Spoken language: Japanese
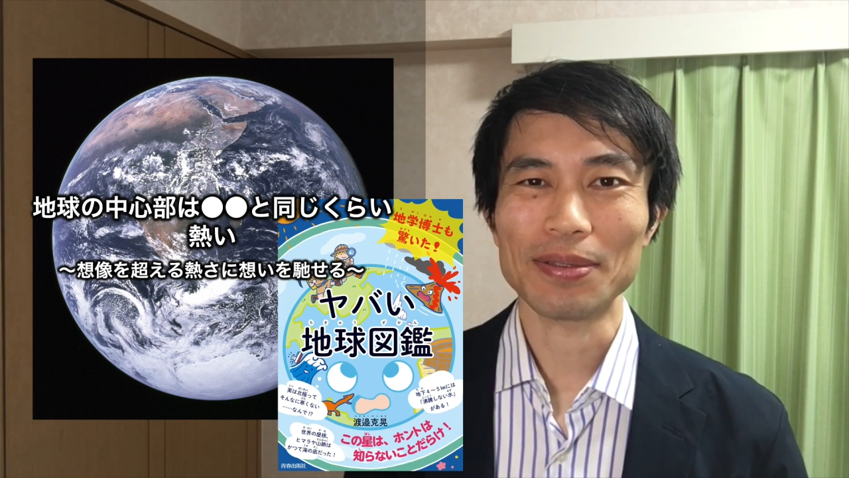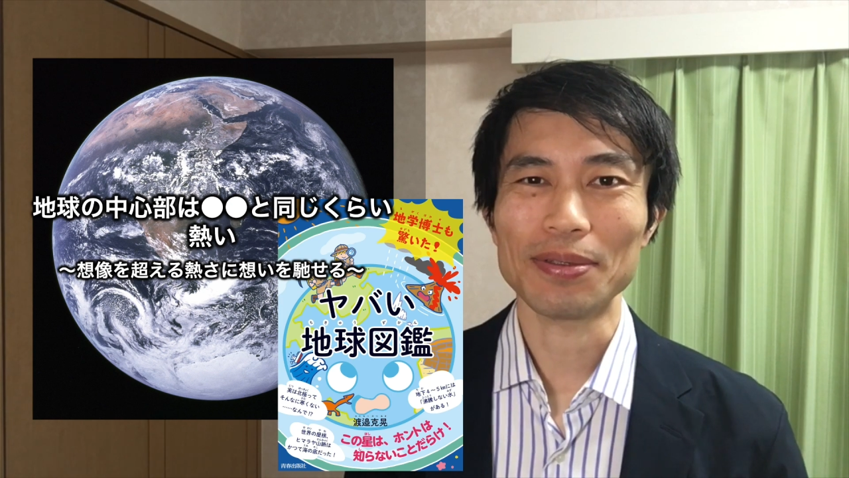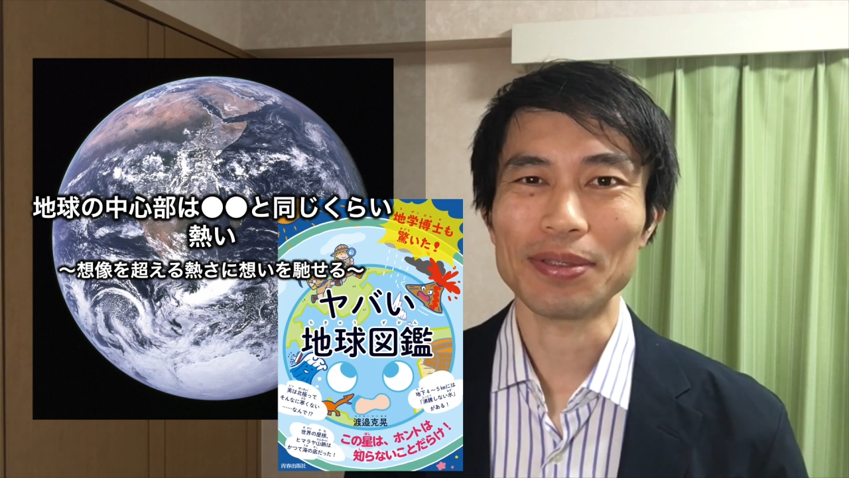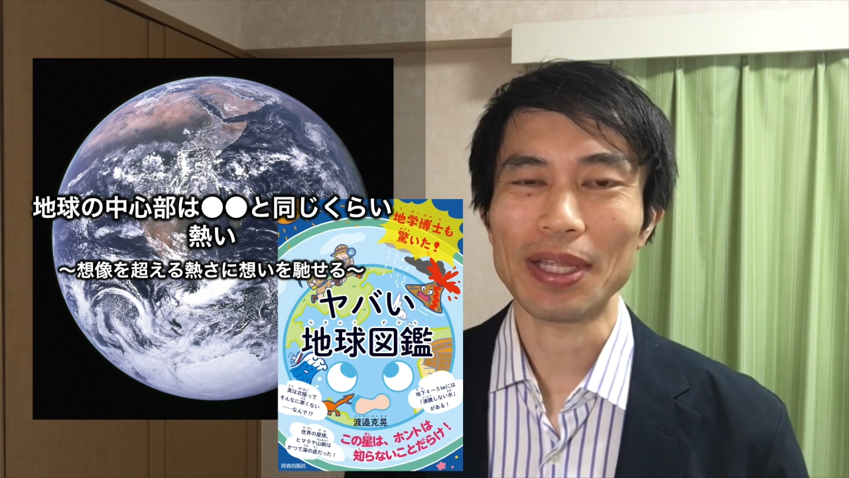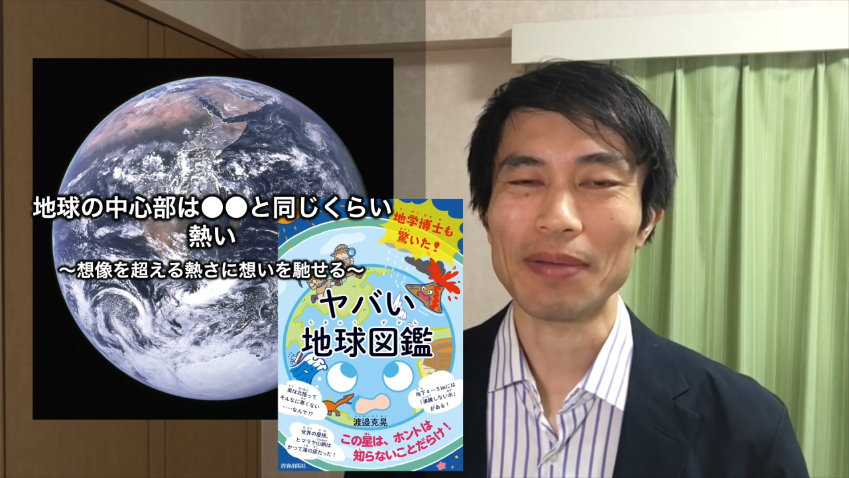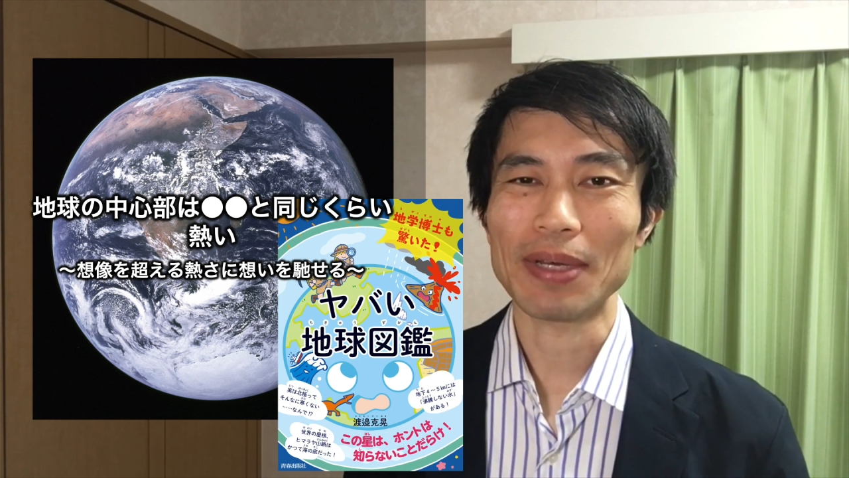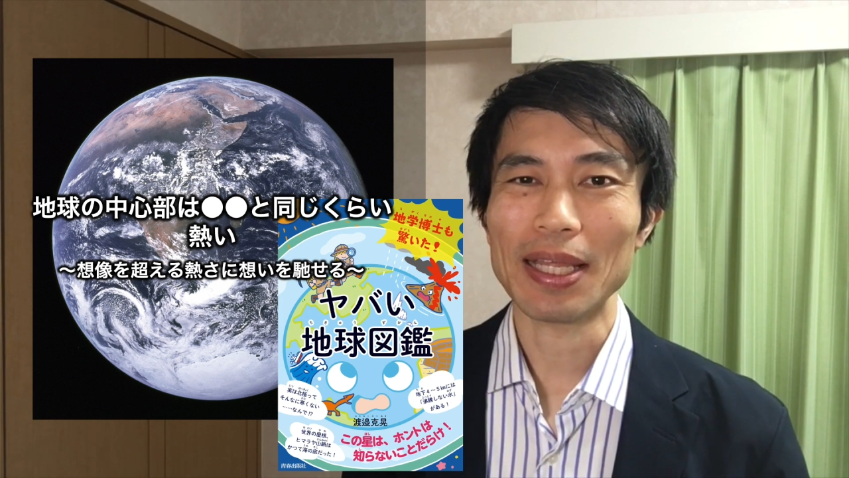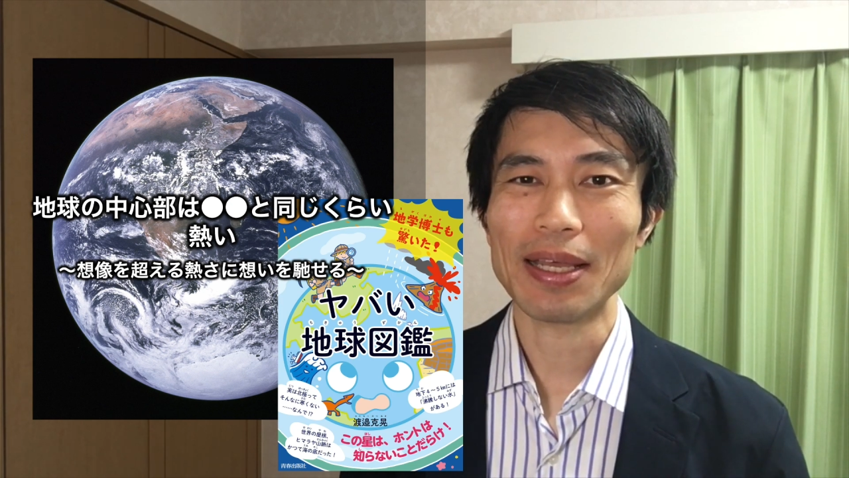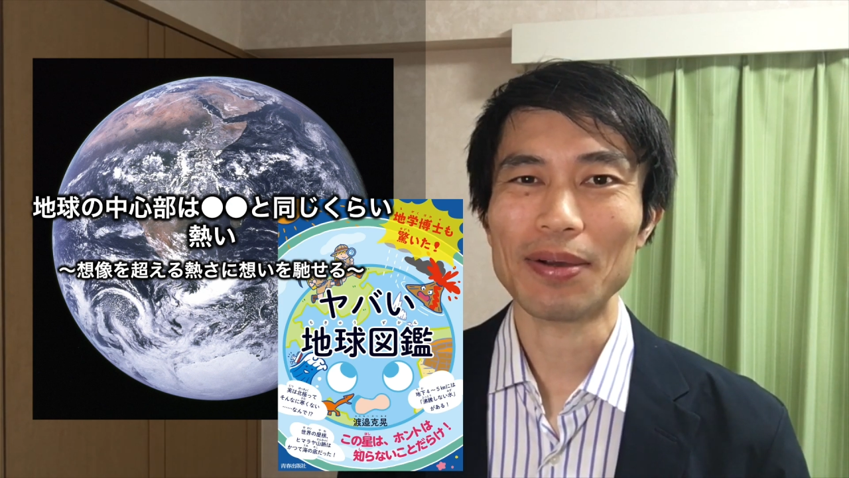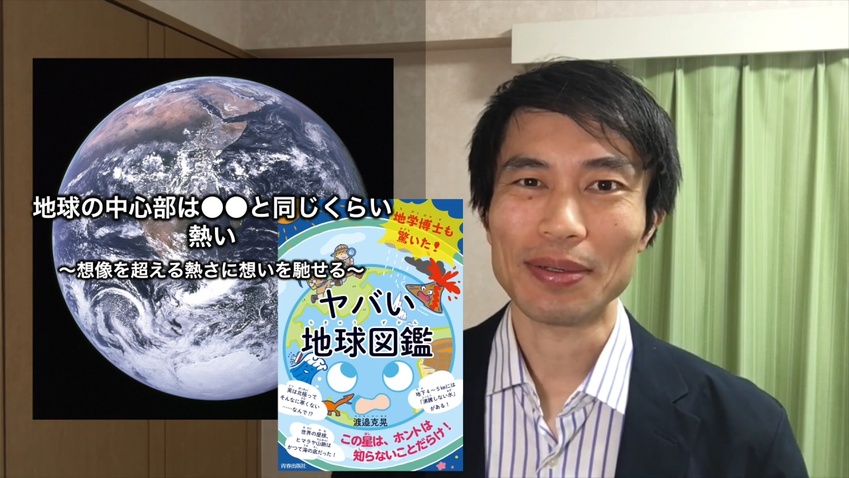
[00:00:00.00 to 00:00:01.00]
というテーマ
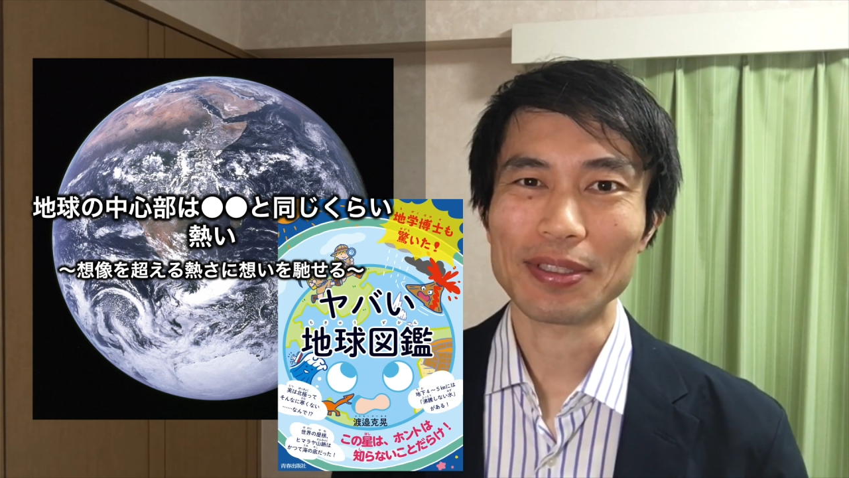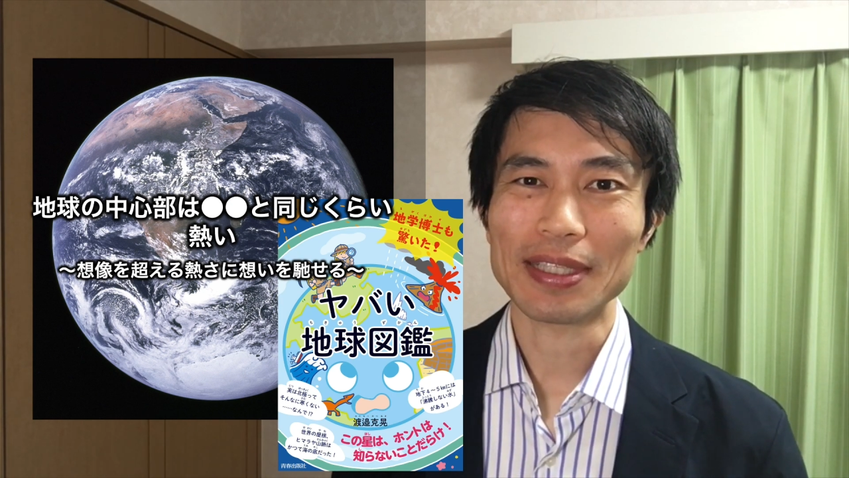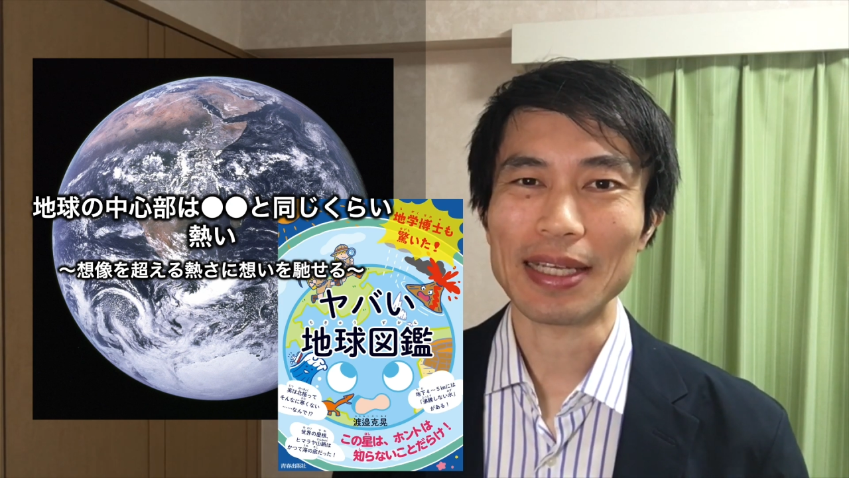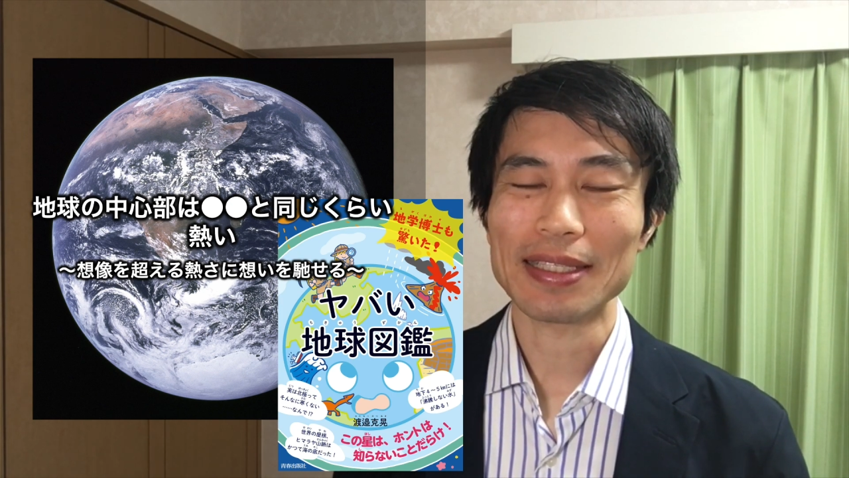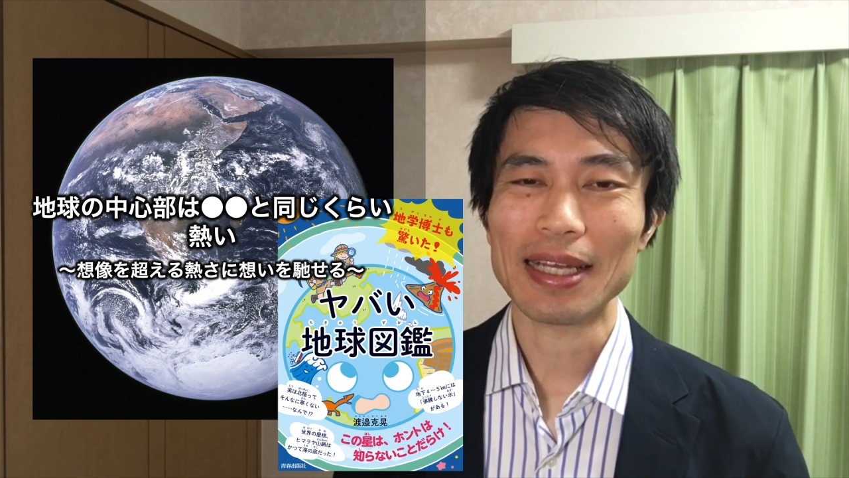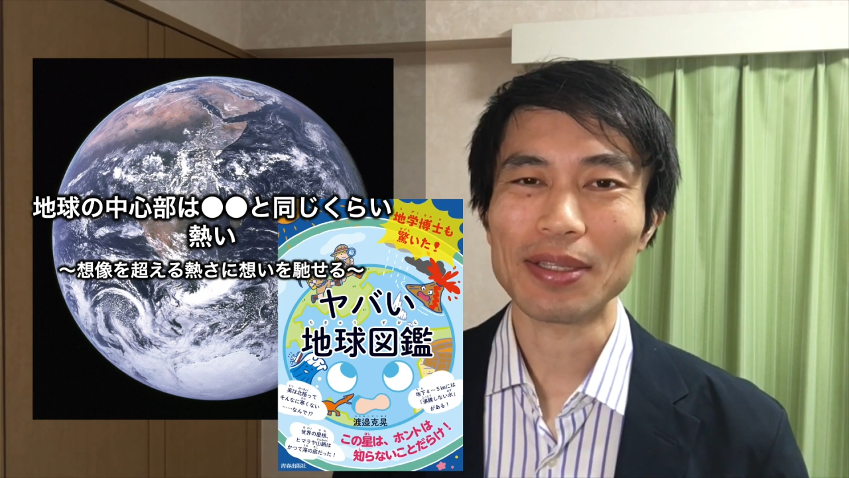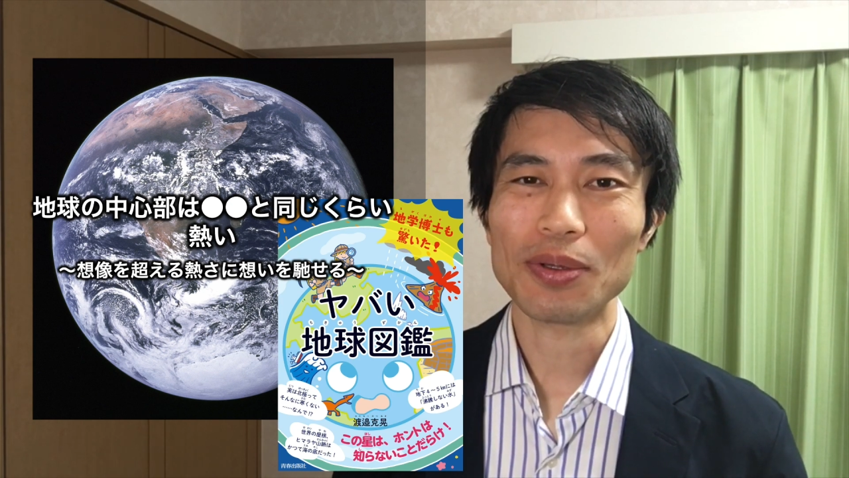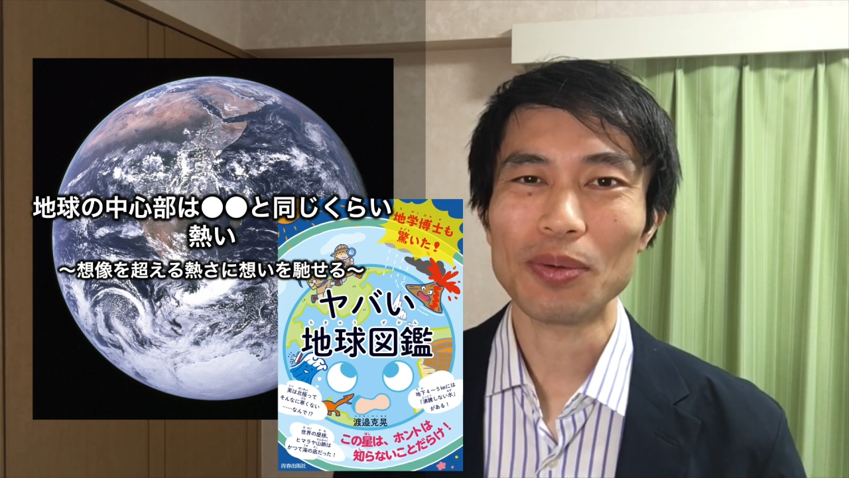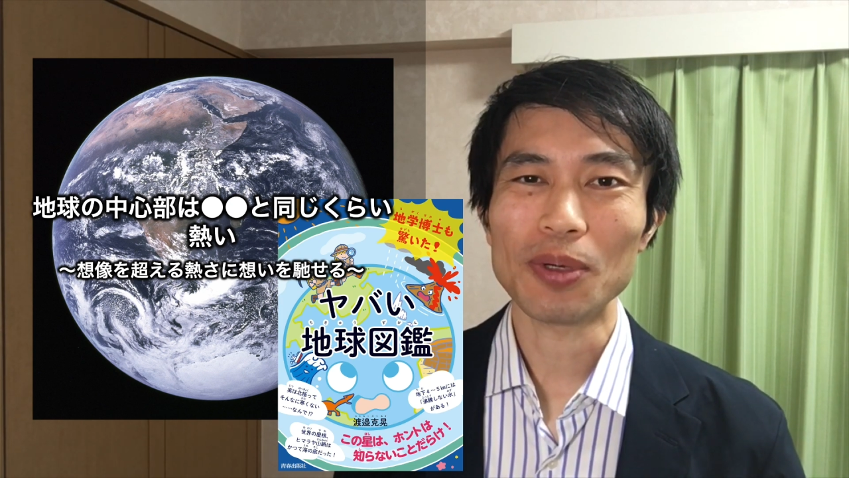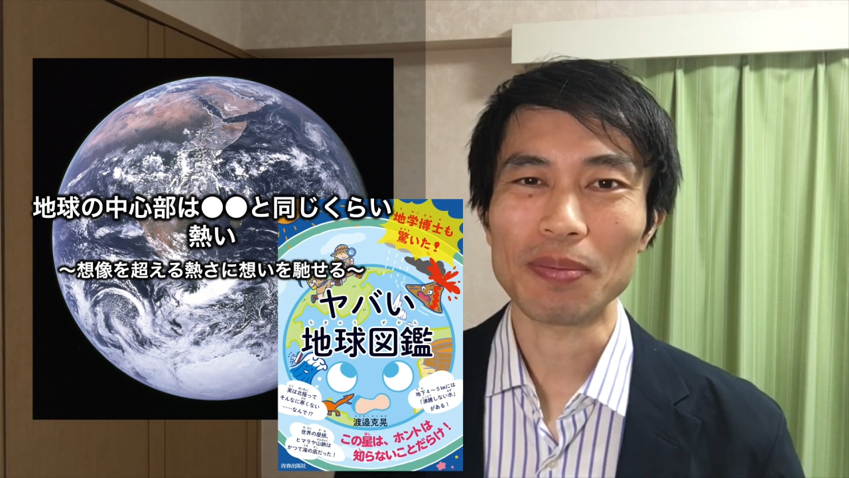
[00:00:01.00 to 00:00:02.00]
でお伝えしたい
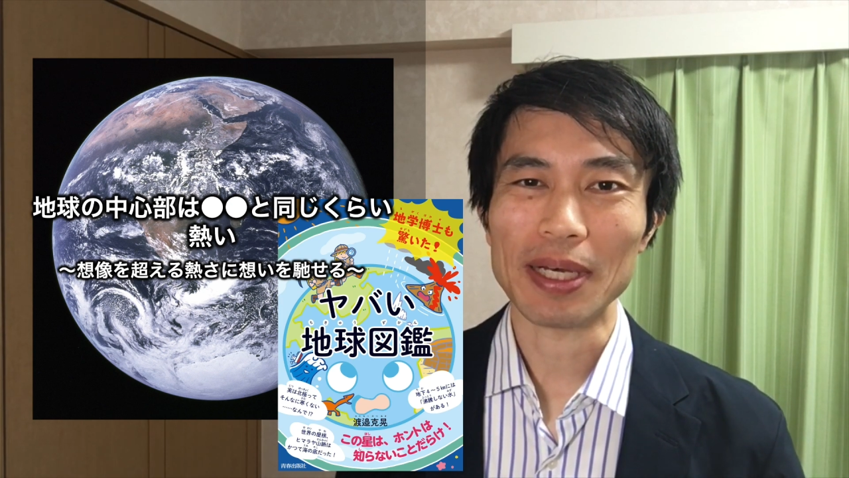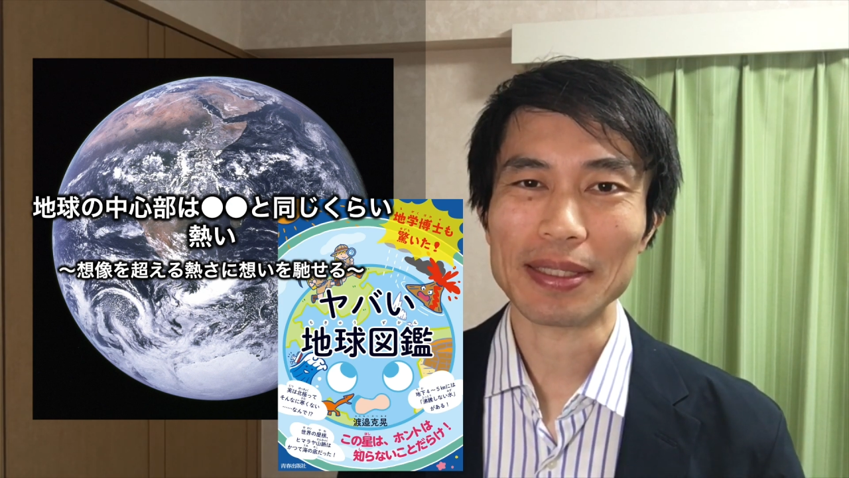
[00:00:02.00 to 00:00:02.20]
と思いま